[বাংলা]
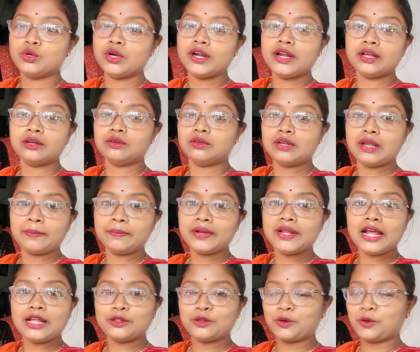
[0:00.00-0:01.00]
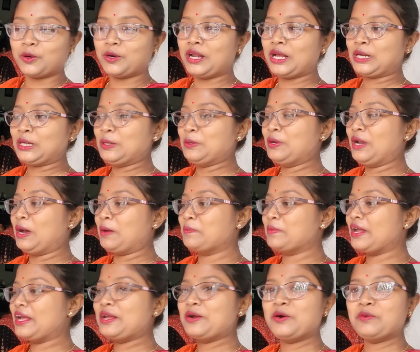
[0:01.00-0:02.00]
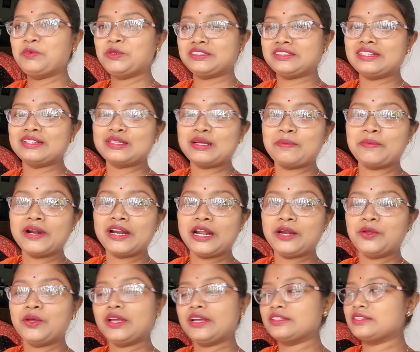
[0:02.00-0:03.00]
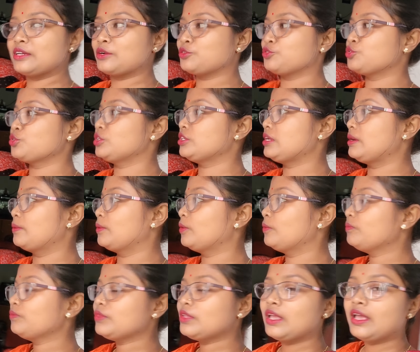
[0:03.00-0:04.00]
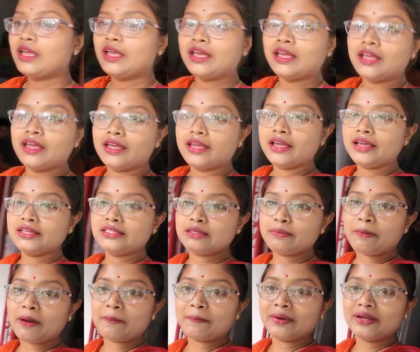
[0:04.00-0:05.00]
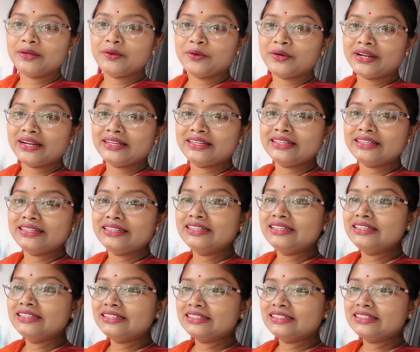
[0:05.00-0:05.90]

জুড়ে ডাকলেও লাভ নাই আদর করে ডাকলেও লাভ নাই ও বুঝতেছে আমরা রেডি হয়ে গেছে এখন চলে যাবো এই যে পাপাই ও রেডি